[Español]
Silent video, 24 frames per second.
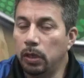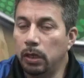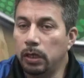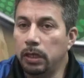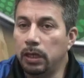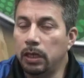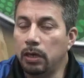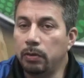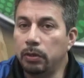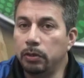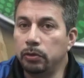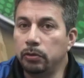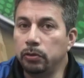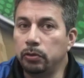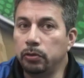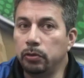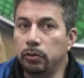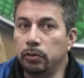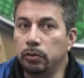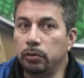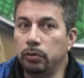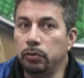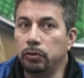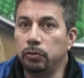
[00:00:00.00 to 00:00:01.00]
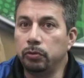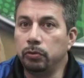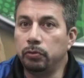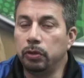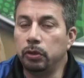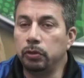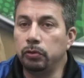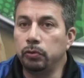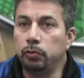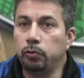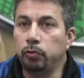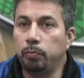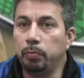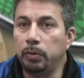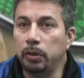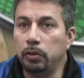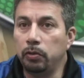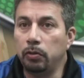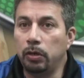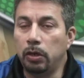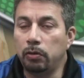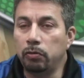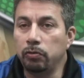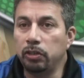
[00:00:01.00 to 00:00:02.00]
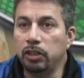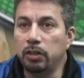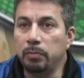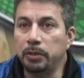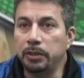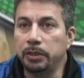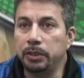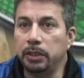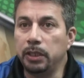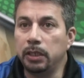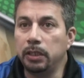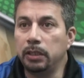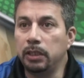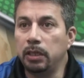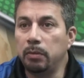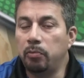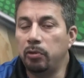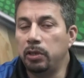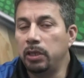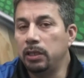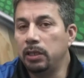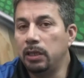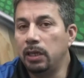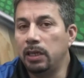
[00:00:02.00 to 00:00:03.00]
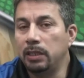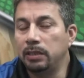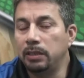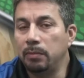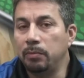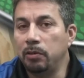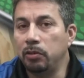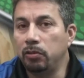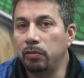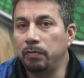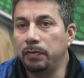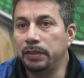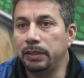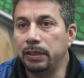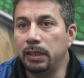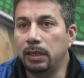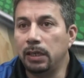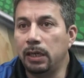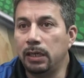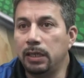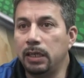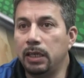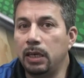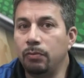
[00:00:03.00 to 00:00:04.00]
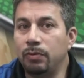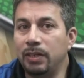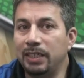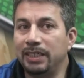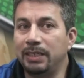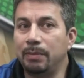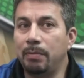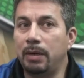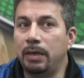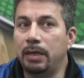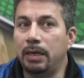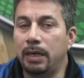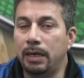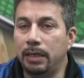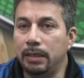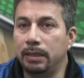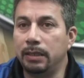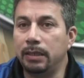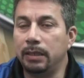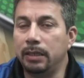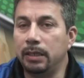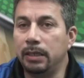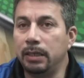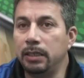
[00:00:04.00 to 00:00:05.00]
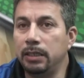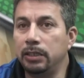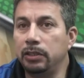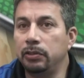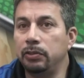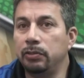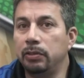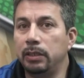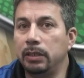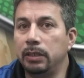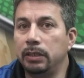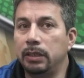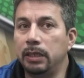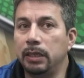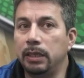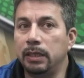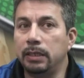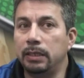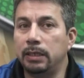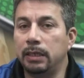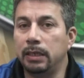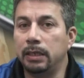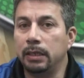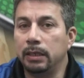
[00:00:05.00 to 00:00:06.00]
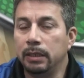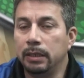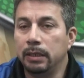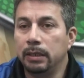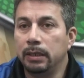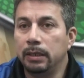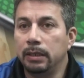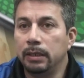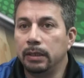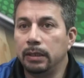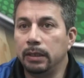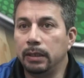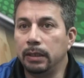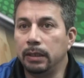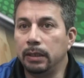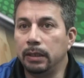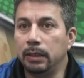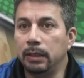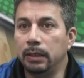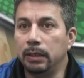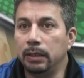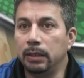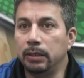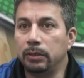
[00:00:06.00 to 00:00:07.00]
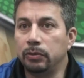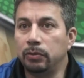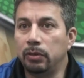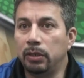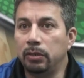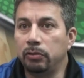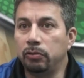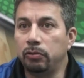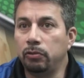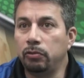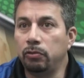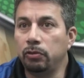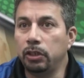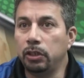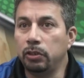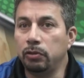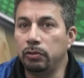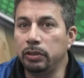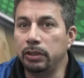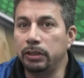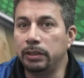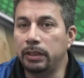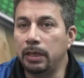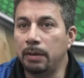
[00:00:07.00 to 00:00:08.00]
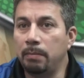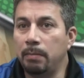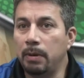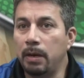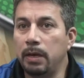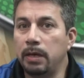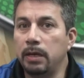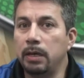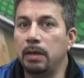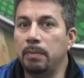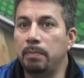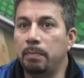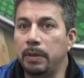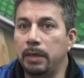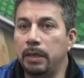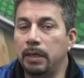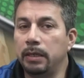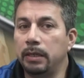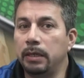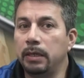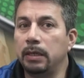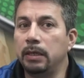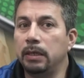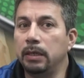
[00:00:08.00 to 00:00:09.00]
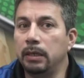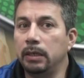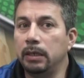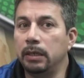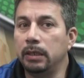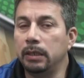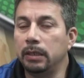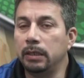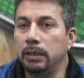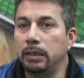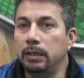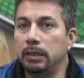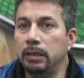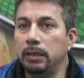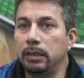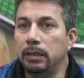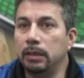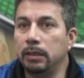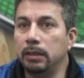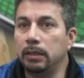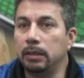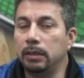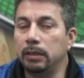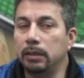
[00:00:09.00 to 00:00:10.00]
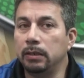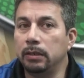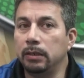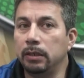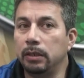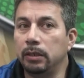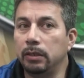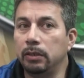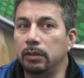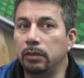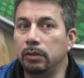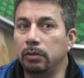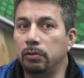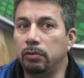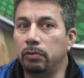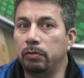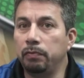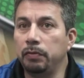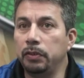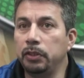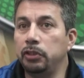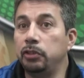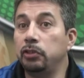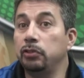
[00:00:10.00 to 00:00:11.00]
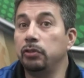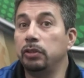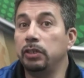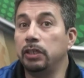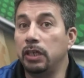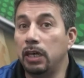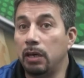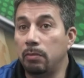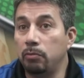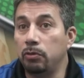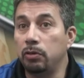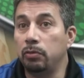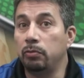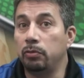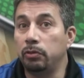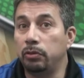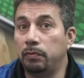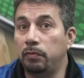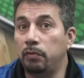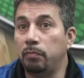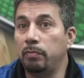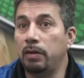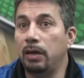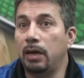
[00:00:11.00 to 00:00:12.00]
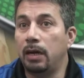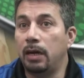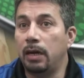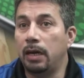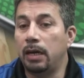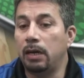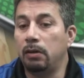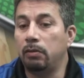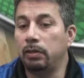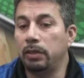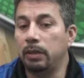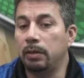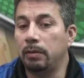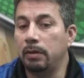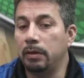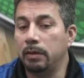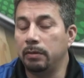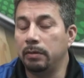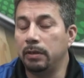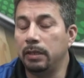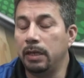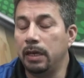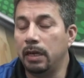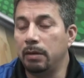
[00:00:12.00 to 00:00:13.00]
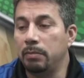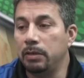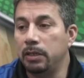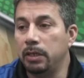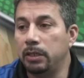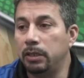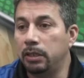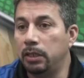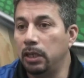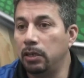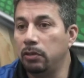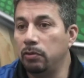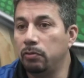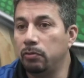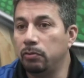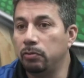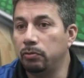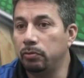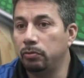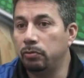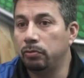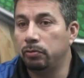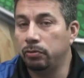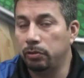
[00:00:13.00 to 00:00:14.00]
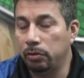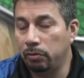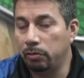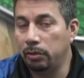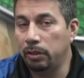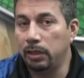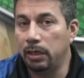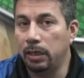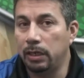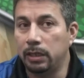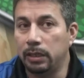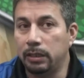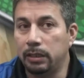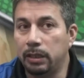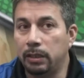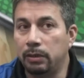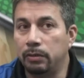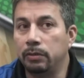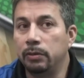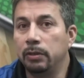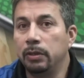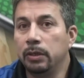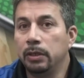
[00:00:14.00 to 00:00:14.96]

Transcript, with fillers: liga cuando, cuando suspendió la reunión de presidente y por ende el lanzamiento oficial de la liga una semana antes del inicio de, esta, eh, todo quedó en stand a espera eh, de, oficios, digamos, de una otra forma, a lo que diga el Ministerio o lo que diga el Estado.